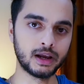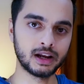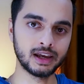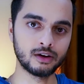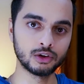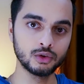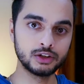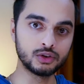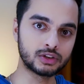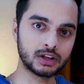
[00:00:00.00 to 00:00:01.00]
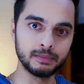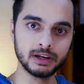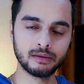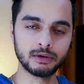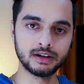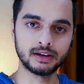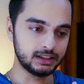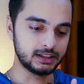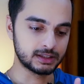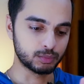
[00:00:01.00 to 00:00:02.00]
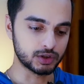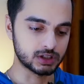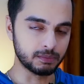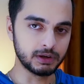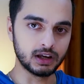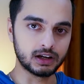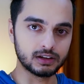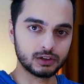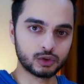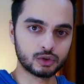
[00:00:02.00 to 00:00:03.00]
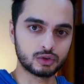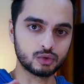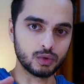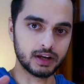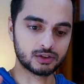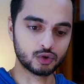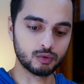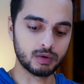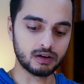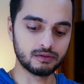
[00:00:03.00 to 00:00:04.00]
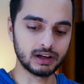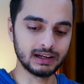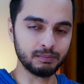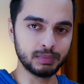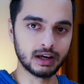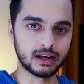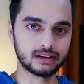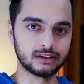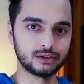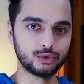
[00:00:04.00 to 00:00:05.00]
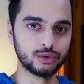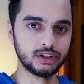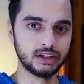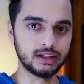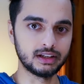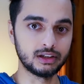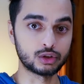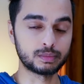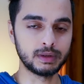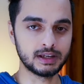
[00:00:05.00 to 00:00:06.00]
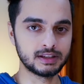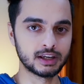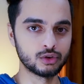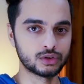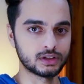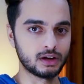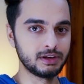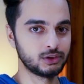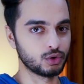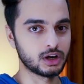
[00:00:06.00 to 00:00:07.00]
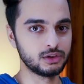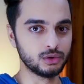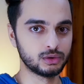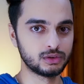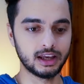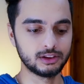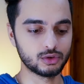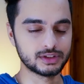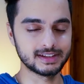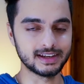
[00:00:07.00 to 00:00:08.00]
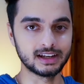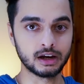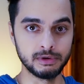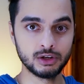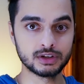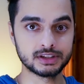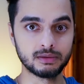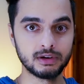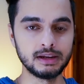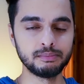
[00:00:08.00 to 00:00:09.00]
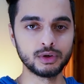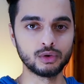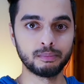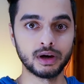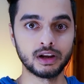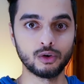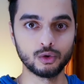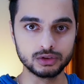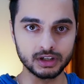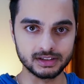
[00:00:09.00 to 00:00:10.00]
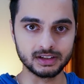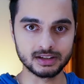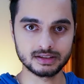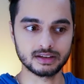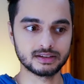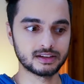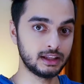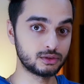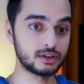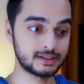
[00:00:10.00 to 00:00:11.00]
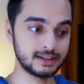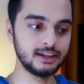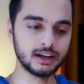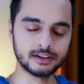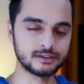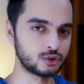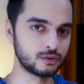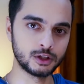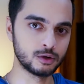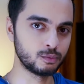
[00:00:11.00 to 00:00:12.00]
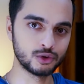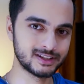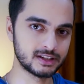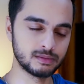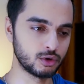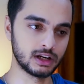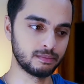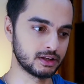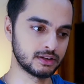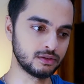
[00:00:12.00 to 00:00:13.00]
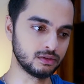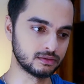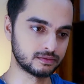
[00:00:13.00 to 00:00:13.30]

para que cuando ellos caminaban y después caminar su escoba va a limpiar donde los pies de ellos habían tocado. Entonces el camino estaba limpio para otras castas. Entonces sí han sufrido muchísimo en el pasado.